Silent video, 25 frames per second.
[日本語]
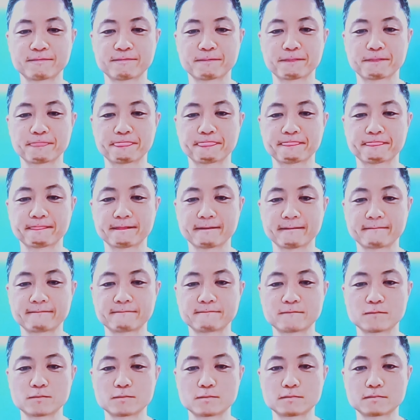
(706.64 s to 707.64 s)
そんな
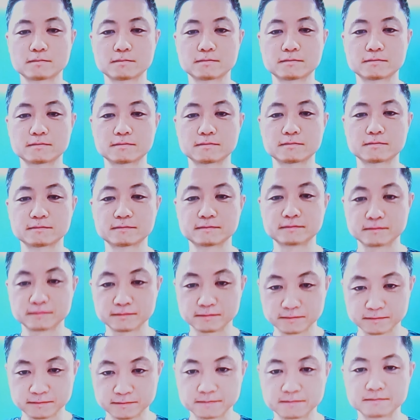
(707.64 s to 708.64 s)
大変な手術
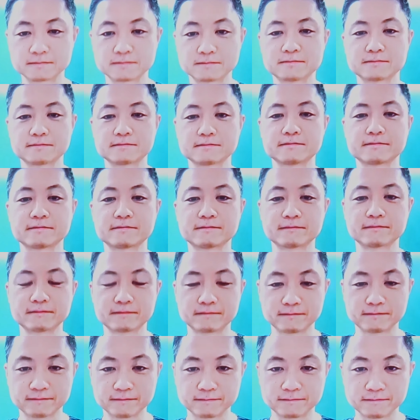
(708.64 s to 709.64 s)
を当時し
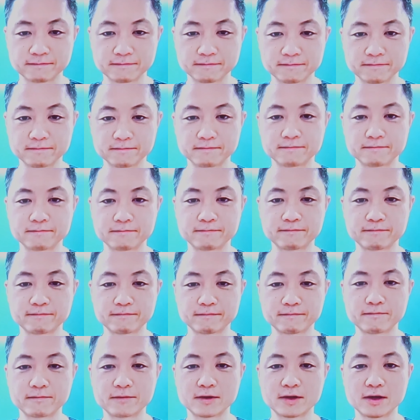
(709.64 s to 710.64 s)
ていただいて。
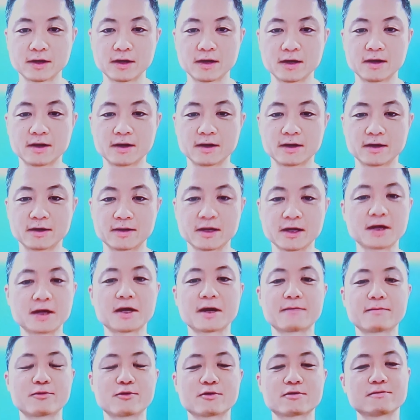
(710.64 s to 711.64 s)
いや
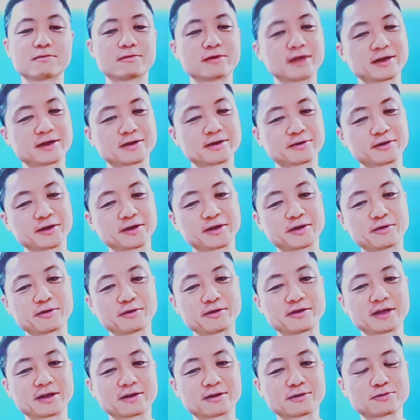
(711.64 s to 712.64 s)
僕はね、ちょっと一人だ
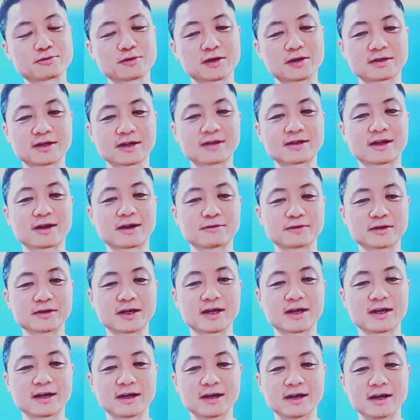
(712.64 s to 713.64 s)
と不安だったの
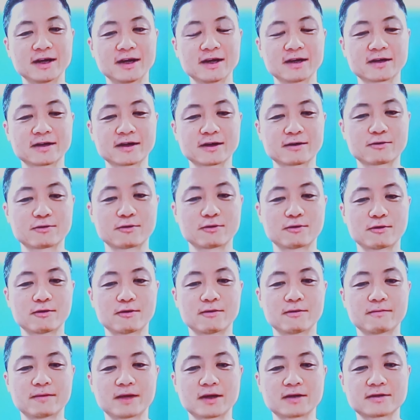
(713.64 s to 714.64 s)
で、結構、ま
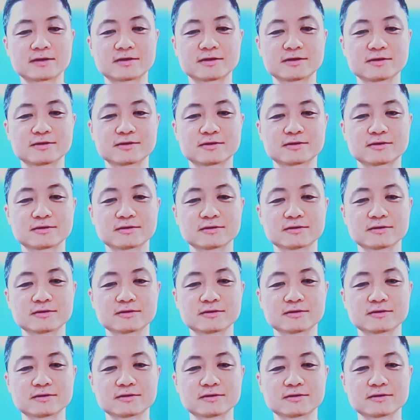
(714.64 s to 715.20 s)
あ、手術